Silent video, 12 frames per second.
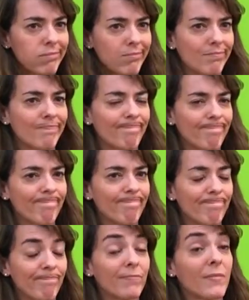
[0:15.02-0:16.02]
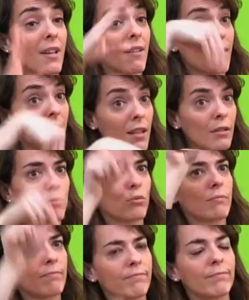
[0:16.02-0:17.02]
Y junto a él, el pintor
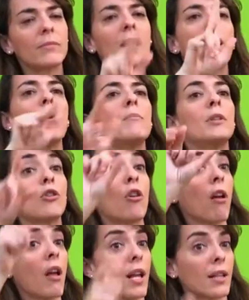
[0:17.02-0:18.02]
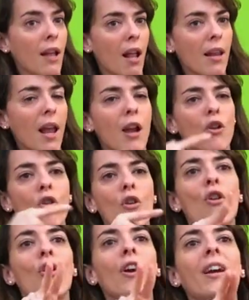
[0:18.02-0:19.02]
italiano Guido
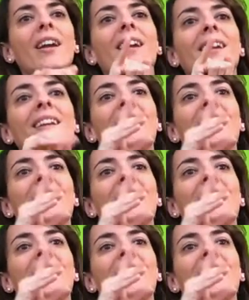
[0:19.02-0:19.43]
Caprotti,